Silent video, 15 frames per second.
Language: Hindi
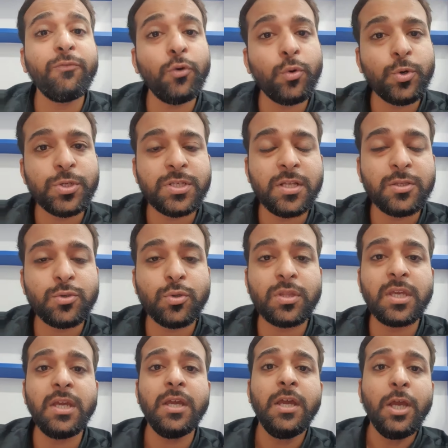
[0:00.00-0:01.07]
वो क्वेश्चंस
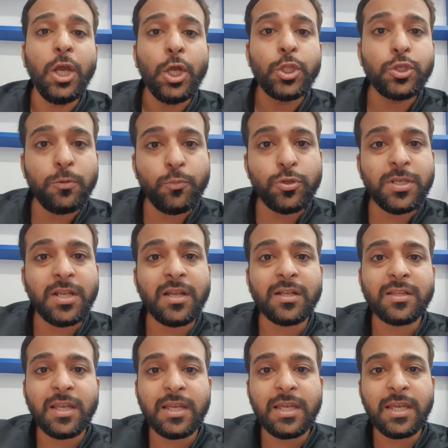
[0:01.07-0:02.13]
होते हैं जो मुझे
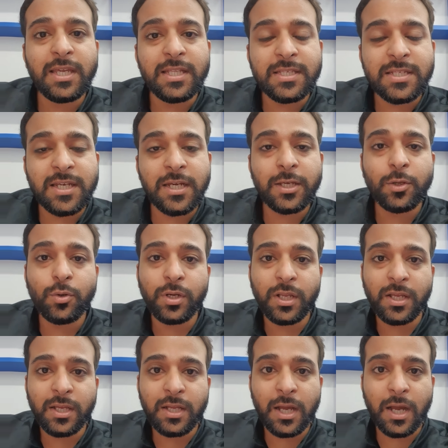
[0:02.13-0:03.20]
लगता है कि इंस्टीट्यूट
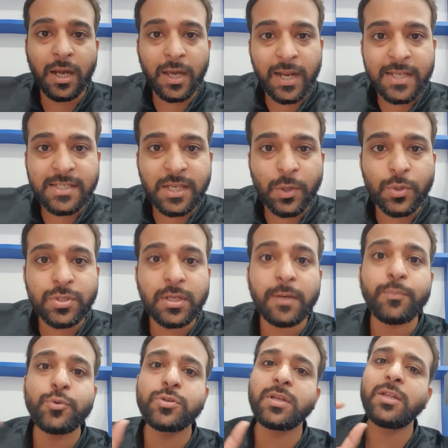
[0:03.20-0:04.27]
अगर ऐसे क्वेश्चन
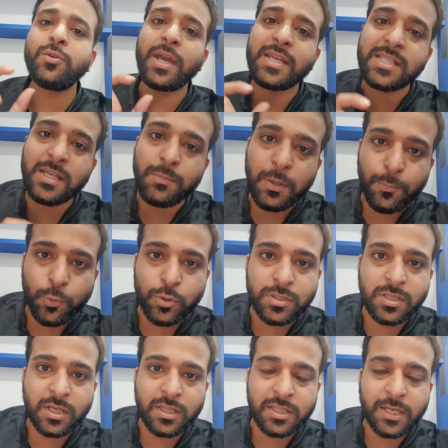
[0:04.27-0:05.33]
पूछ रहा है तो ऐसे भी पूछ
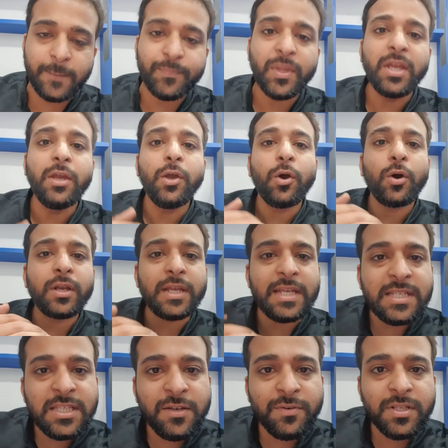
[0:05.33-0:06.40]
सकता है और
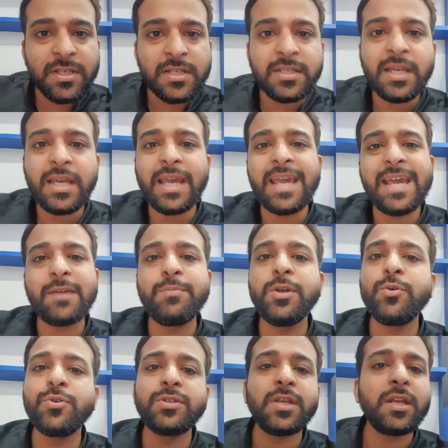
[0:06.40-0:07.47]
इसी वजह से एक भी
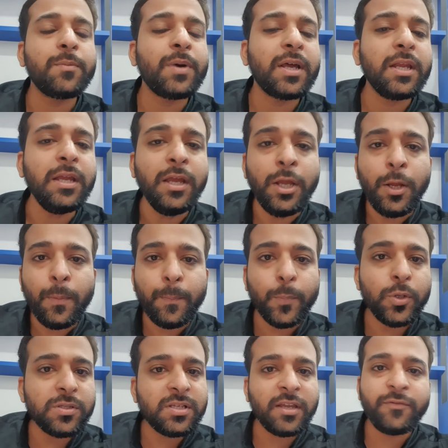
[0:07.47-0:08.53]
क्वेश्चन हमारे
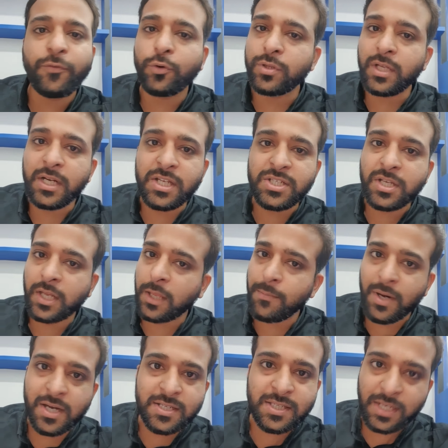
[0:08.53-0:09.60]
बोलसाई फोर्थ एडिशन के
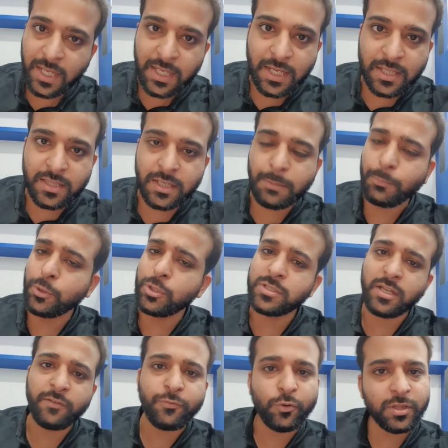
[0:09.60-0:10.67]
बाहर से नहीं आता
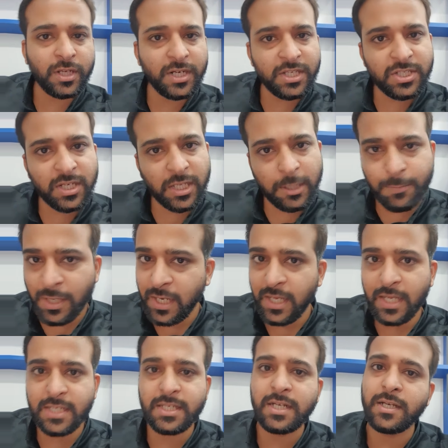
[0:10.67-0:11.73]
बोलसाई फोर्थ एडिशन की भी
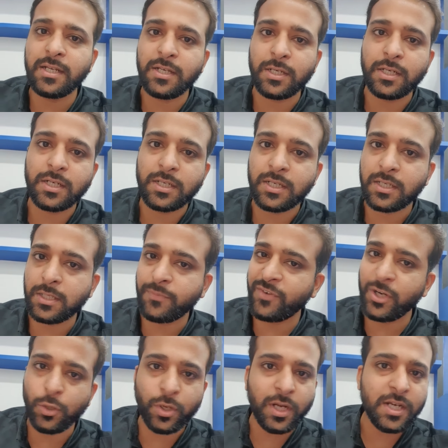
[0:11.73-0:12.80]
लिंक इसी
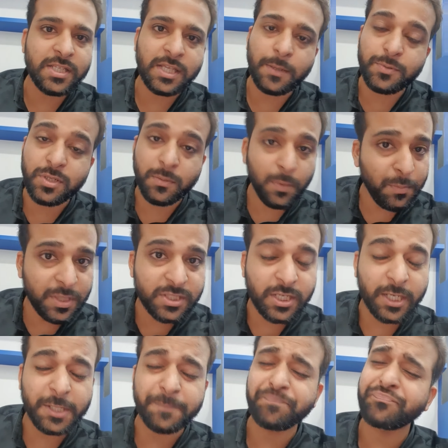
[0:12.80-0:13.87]
वीडियो के डिस्क्रिप्शन में मिल
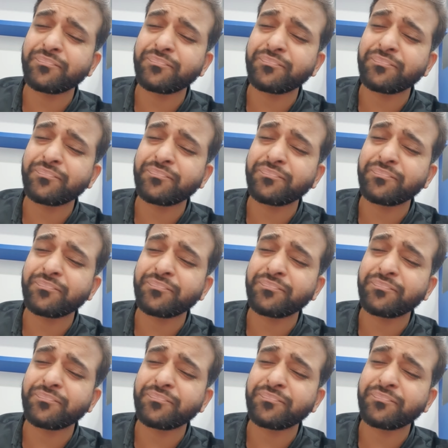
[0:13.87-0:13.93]
जाएगी